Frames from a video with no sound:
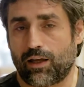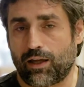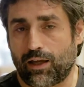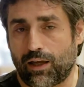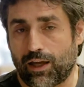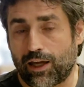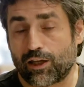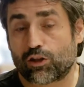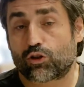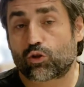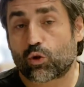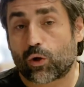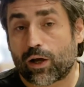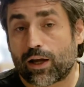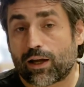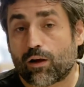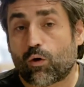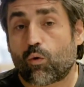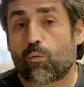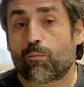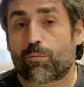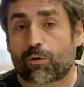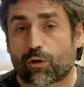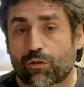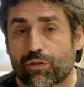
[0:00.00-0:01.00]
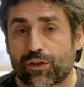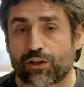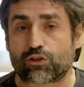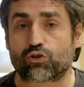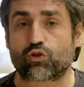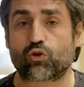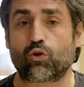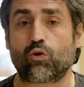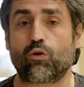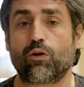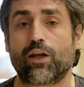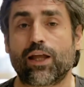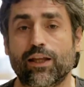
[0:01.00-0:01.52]
Esto es un
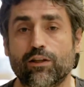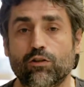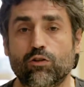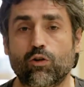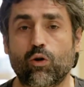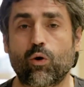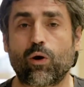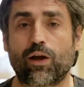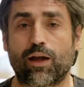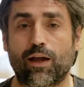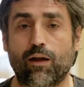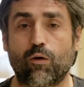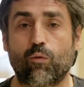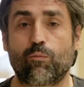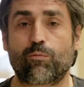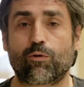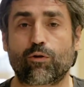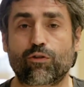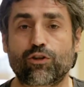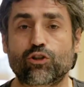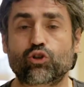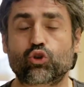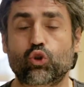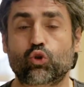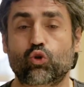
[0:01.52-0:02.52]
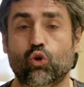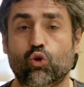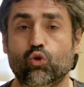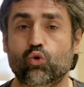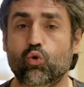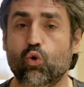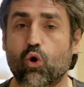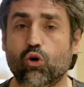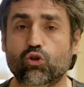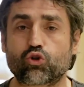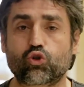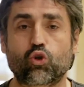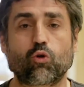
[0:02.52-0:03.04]
proceso lento, es un proceso
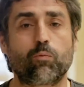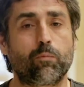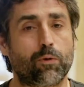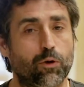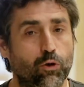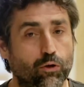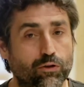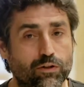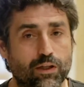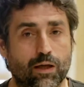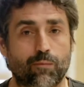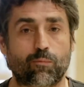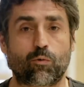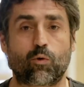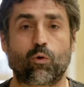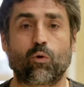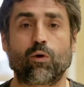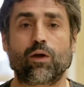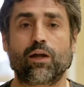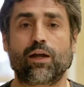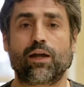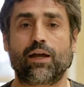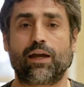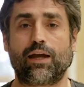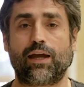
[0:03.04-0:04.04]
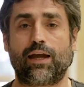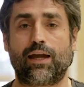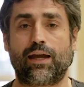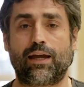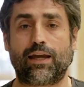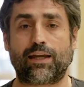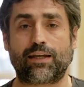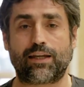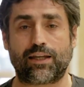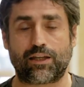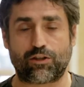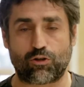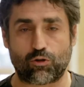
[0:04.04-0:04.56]
tortuoso, pero estamos
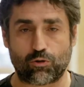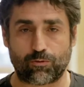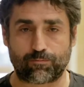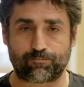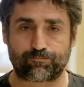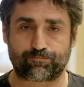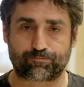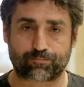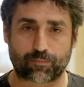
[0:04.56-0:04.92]
en ello.